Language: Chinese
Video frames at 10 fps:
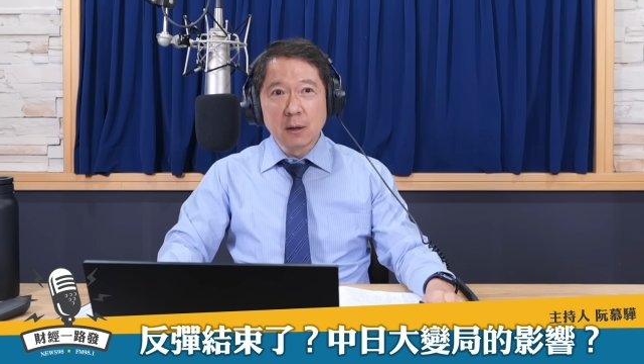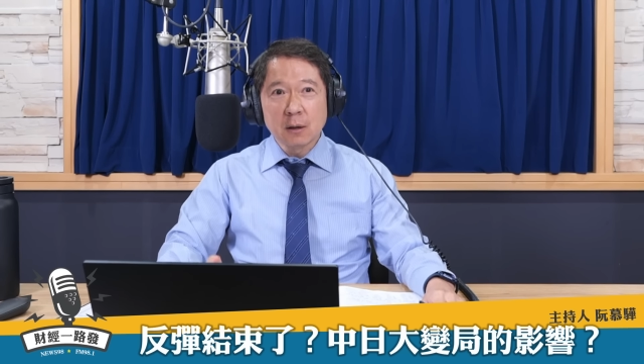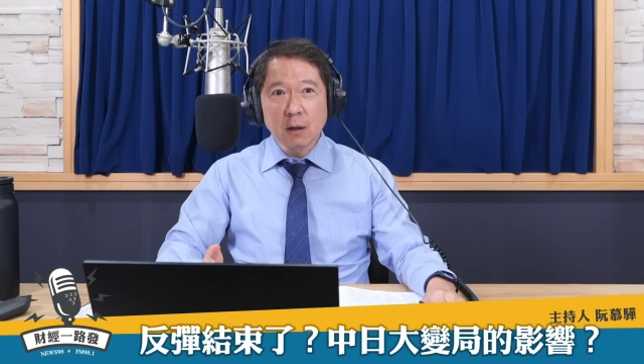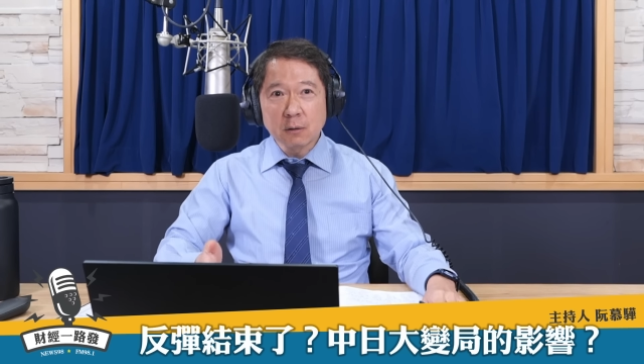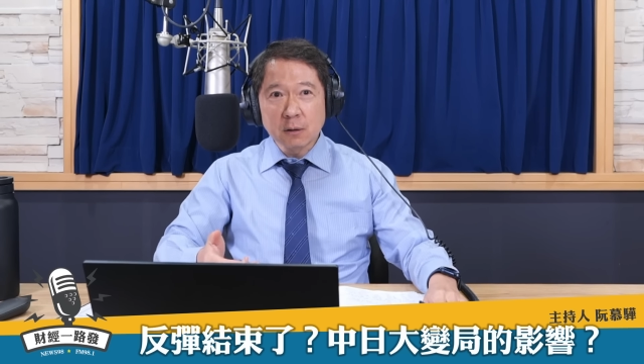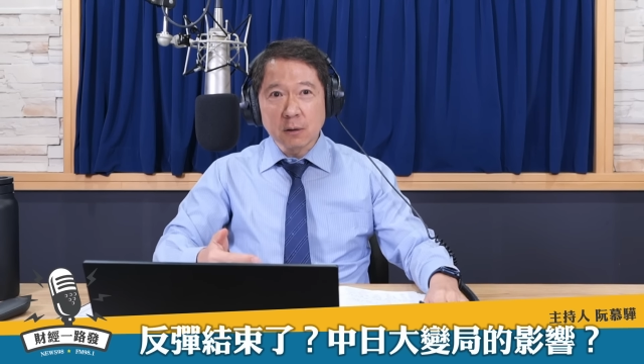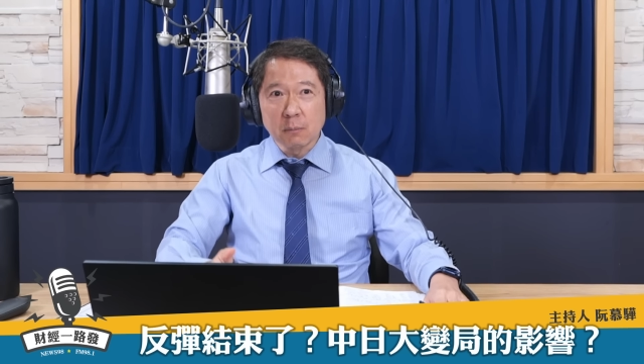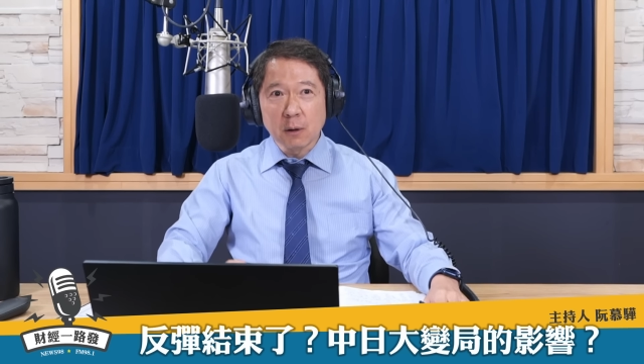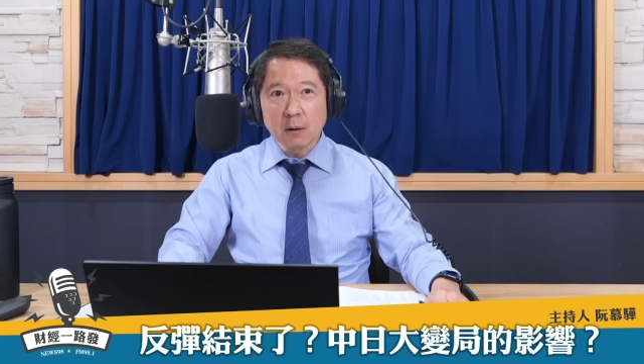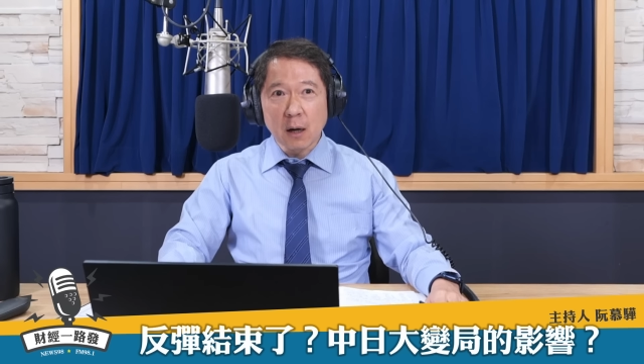高市早
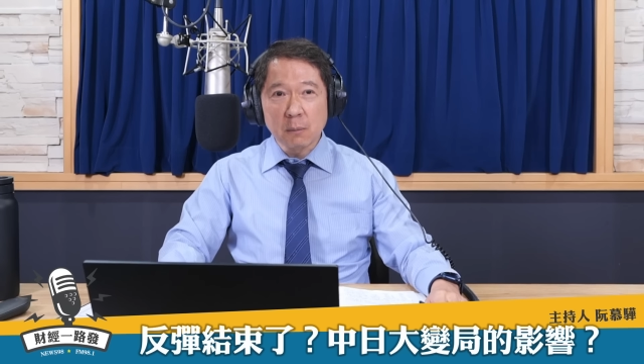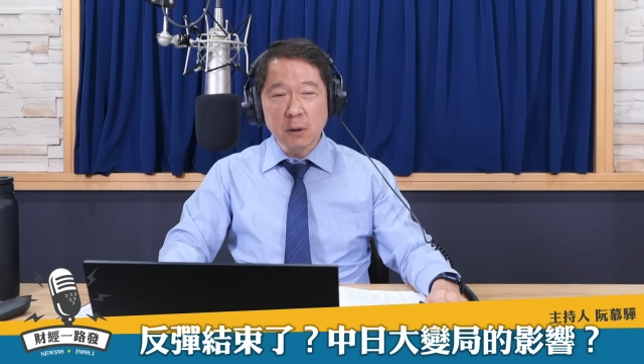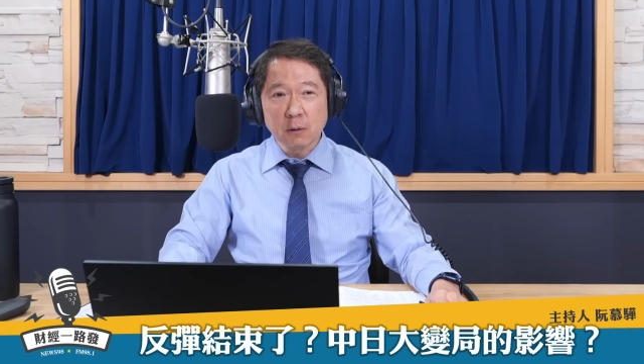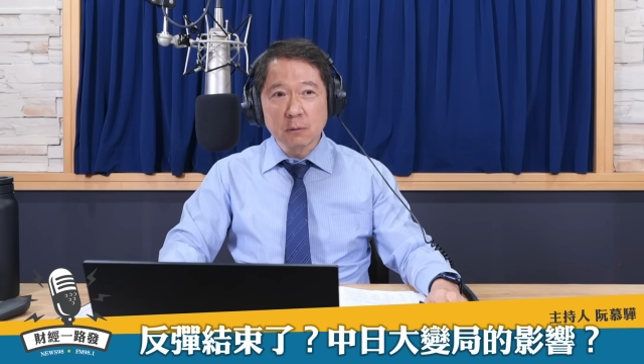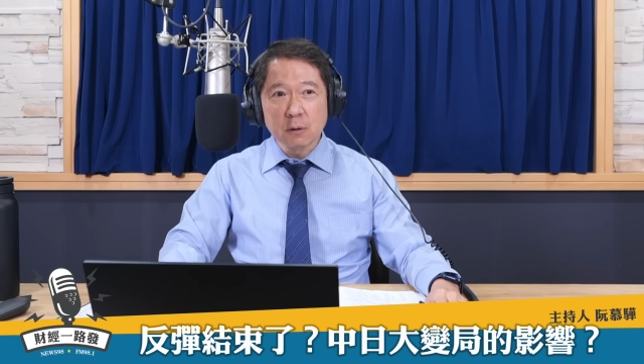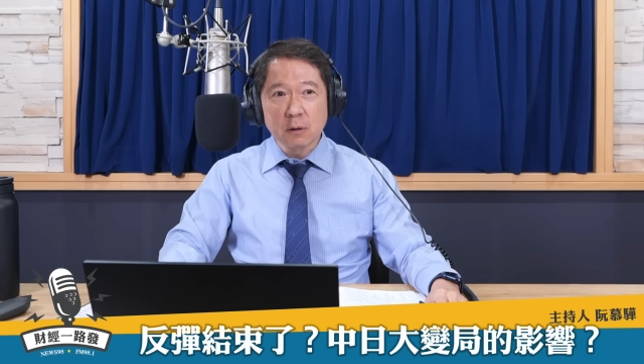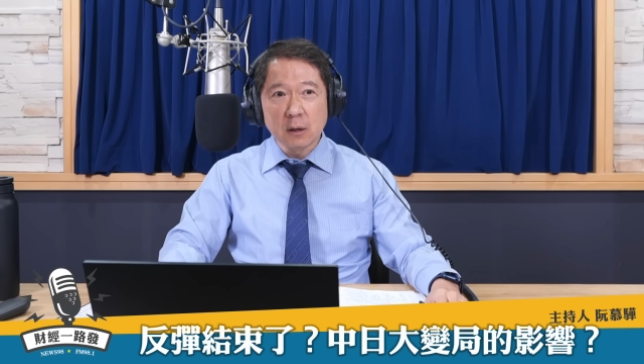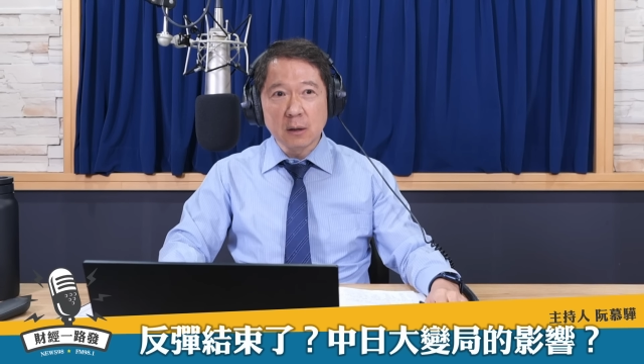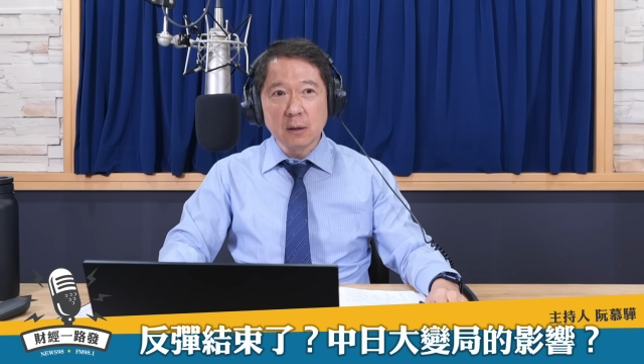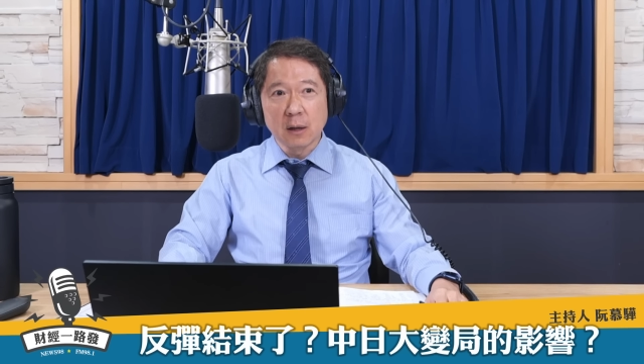苗拿的票数是
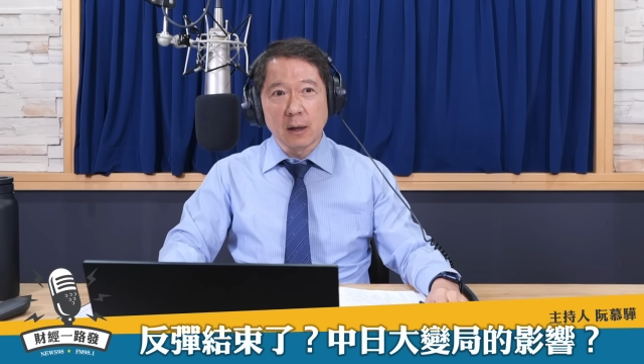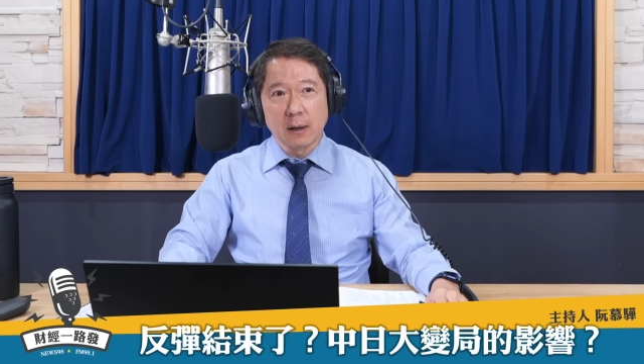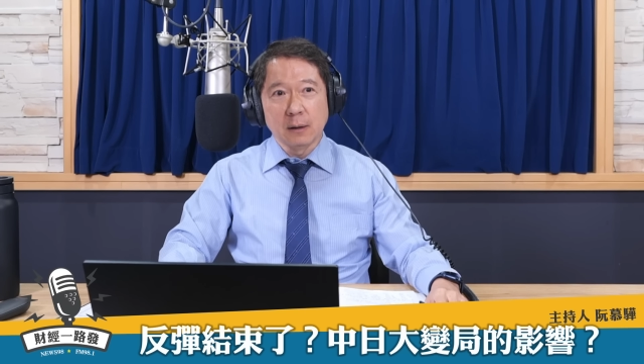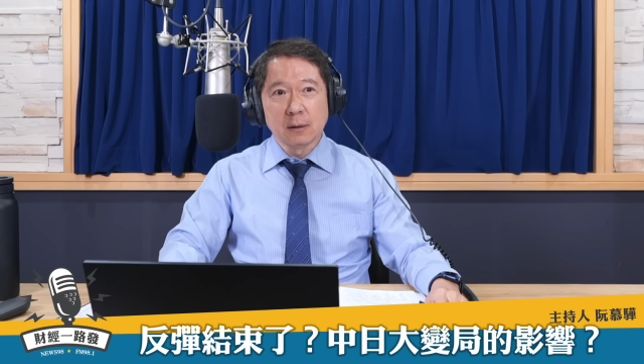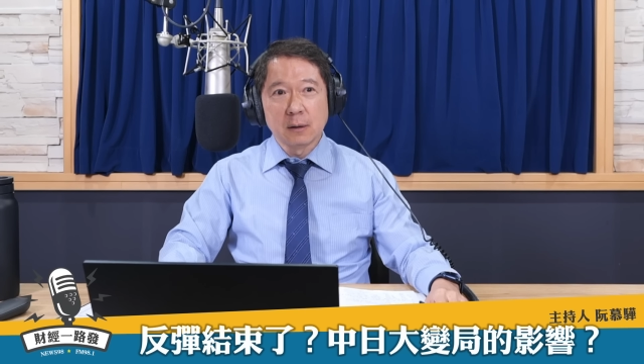第一的，